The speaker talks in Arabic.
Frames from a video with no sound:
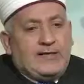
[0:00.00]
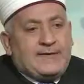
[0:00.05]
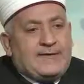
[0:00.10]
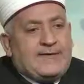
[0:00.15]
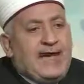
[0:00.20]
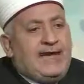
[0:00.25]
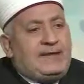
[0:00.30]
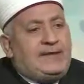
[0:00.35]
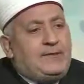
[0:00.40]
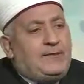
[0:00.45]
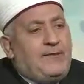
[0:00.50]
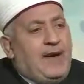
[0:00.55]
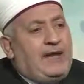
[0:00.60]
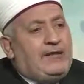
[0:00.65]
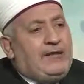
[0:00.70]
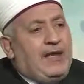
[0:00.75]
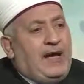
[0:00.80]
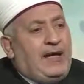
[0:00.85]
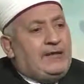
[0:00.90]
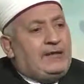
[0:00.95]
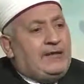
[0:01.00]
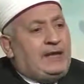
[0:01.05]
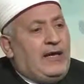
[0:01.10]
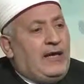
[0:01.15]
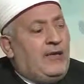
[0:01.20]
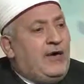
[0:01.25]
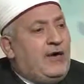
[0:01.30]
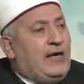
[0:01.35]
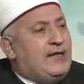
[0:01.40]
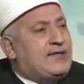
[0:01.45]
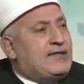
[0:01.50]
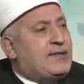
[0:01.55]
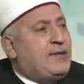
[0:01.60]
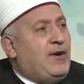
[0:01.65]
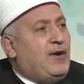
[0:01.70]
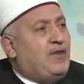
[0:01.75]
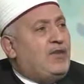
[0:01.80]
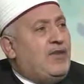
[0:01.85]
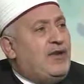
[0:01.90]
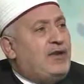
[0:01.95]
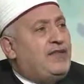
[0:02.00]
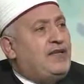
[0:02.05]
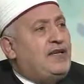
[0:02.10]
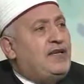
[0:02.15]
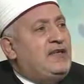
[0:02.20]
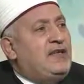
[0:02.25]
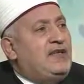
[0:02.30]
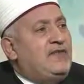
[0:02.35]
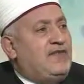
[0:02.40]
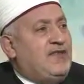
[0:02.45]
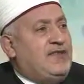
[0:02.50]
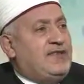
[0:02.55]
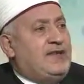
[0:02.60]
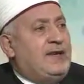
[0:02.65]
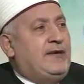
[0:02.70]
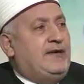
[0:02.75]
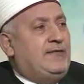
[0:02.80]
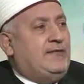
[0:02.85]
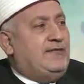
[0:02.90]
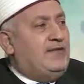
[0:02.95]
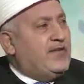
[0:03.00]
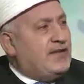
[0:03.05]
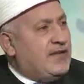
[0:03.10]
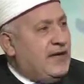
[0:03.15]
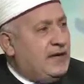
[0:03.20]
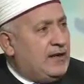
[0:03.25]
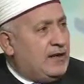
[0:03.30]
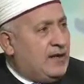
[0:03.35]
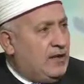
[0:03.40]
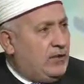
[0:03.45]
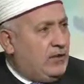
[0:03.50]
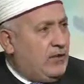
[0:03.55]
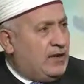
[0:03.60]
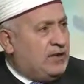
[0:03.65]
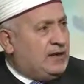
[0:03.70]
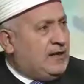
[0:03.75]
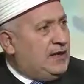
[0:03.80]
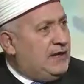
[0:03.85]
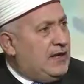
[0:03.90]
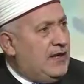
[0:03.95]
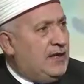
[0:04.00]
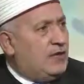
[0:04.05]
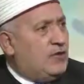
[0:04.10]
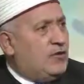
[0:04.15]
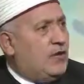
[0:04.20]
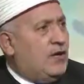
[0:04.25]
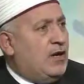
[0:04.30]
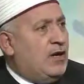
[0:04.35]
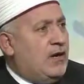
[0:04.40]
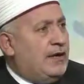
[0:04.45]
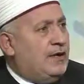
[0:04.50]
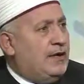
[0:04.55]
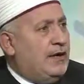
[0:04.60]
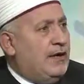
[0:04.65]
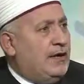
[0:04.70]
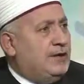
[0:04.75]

زاد معنا عدد حوالي 37 فيزا في ذلك الوقت أنا أذكر هذا